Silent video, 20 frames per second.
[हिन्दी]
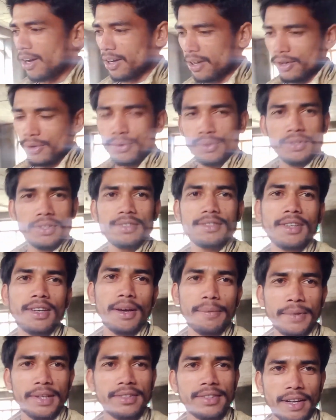हाँ, कुछ दिन से
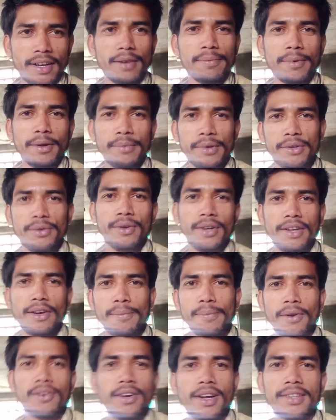अपने चैनल पर वीडियो नहीं
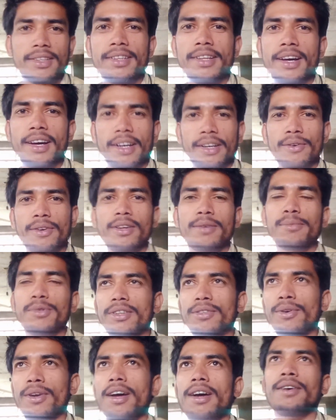अपलोड करता था क्योंकि
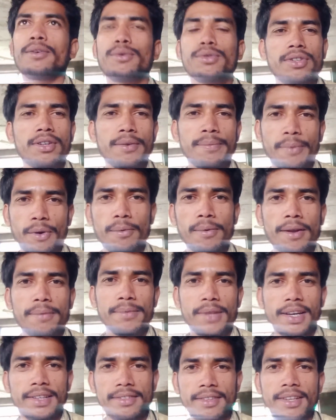मुझे थोड़ा कुछ
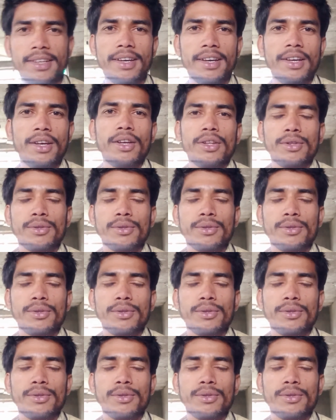प्रॉब्लम था इसलिए